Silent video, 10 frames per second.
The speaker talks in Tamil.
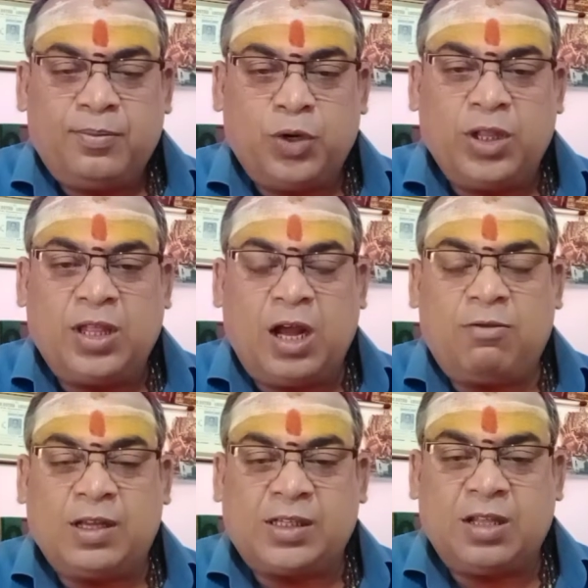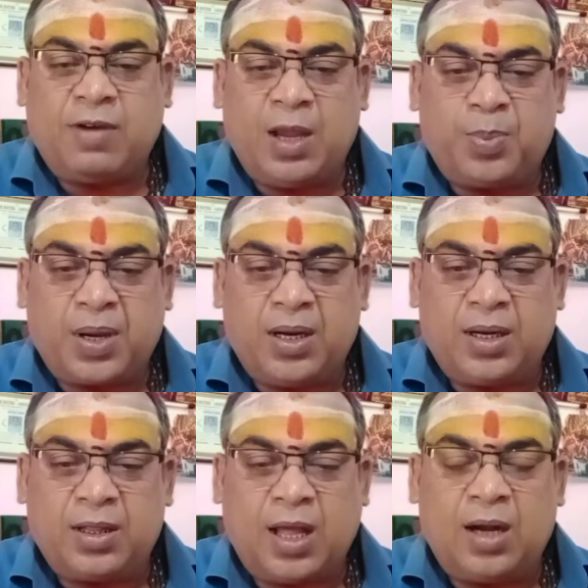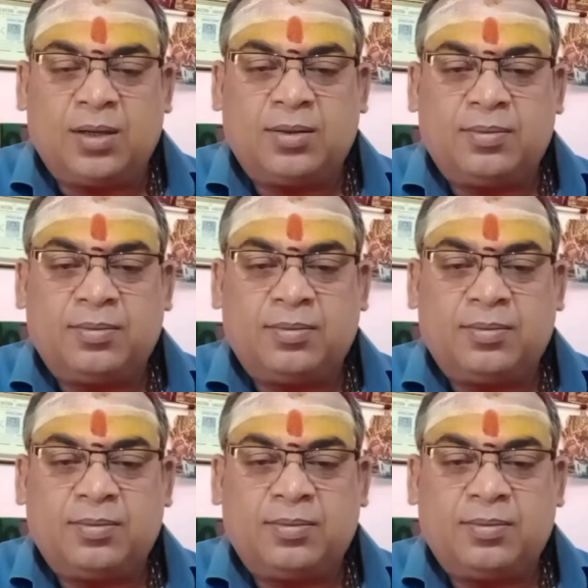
முடிந்தால் வசதி வாய்ப்புகள் இருந்தால்